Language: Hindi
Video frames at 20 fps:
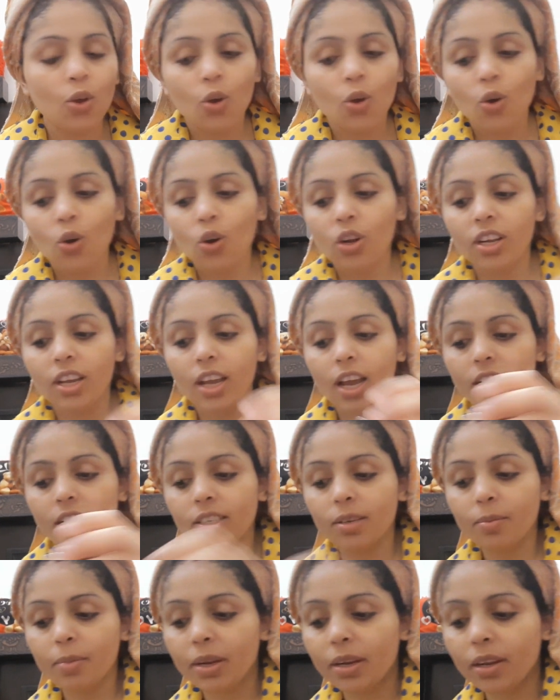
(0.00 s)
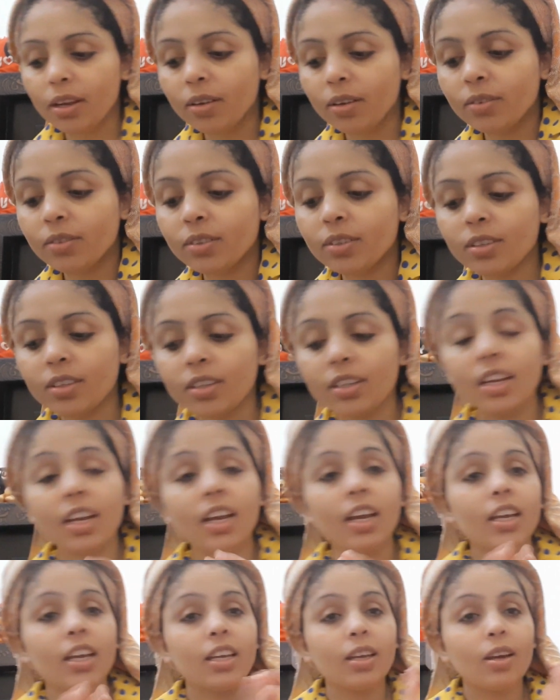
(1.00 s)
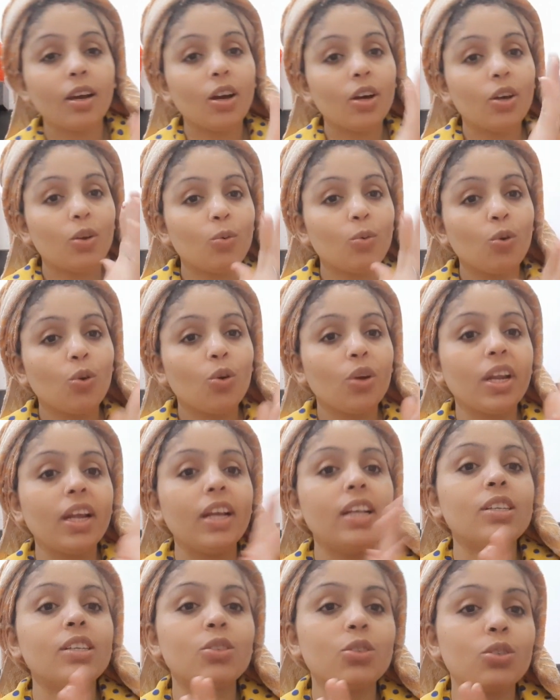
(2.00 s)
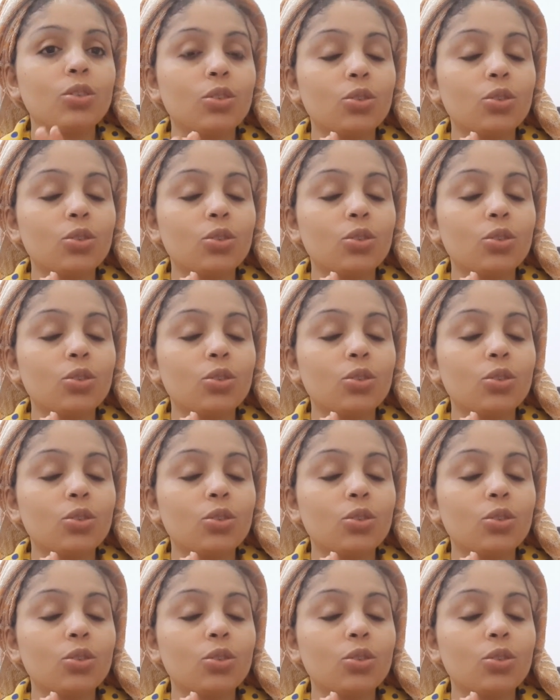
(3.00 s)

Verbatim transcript: और कैसे मैंने वो रील्स